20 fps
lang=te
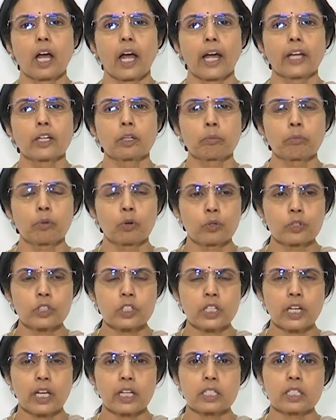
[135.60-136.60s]
ఆయన బోన్
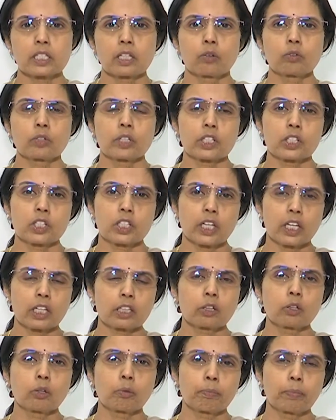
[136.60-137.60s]
చేస్తూ ఉంటే
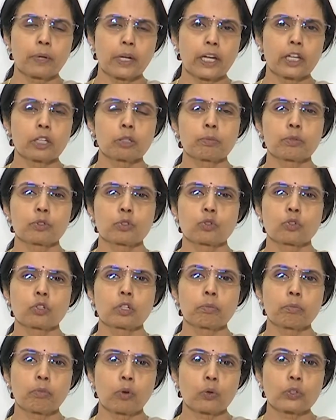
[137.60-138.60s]
చేతిలో ప్లేట్
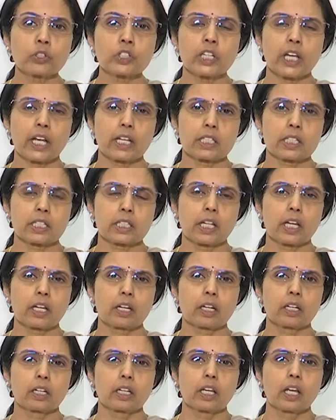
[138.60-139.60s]
పుచ్చుకొని బోన్
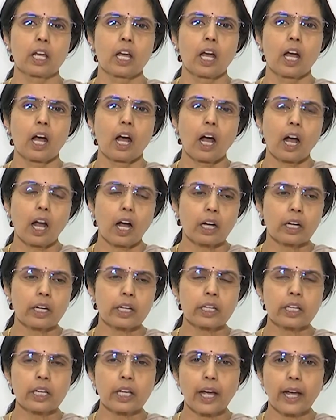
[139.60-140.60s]
చేస్తున్నారని
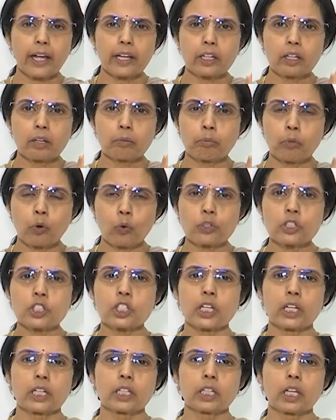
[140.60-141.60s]
ఆఖరికి ఆయన బోన్
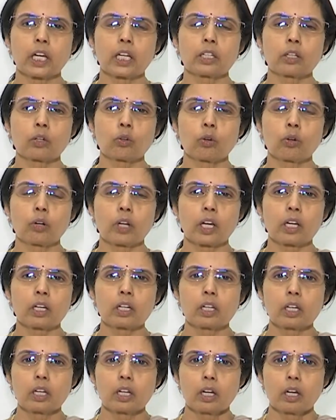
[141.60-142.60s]
చేయటానికి కూడా
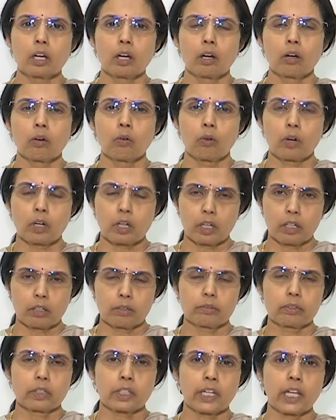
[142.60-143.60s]
ఒక
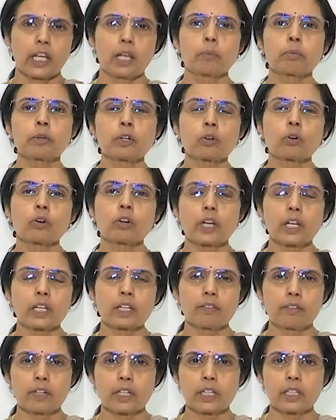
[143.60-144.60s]
టేబుల్ కూడా
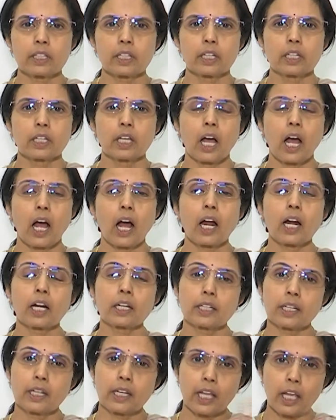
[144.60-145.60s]
ఇవ్వలేదని ఆ
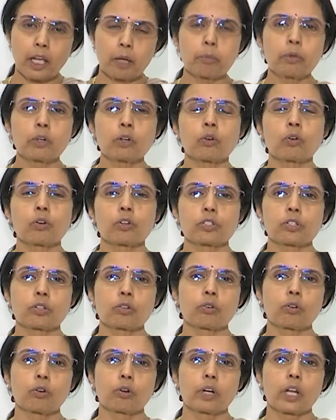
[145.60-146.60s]
టేబుల్
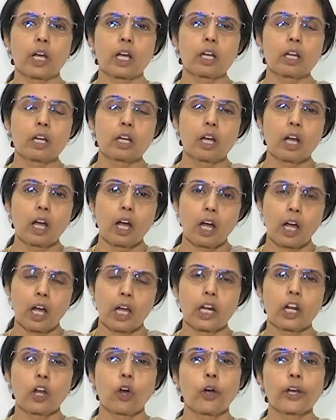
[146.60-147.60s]
కోసం కూడా ఆ
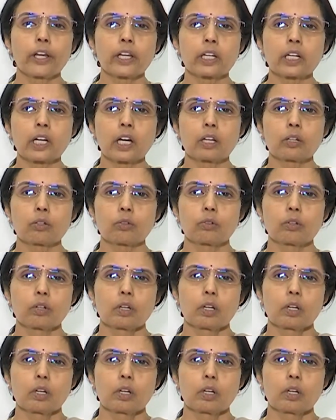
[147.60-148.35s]
లాయర్ గారు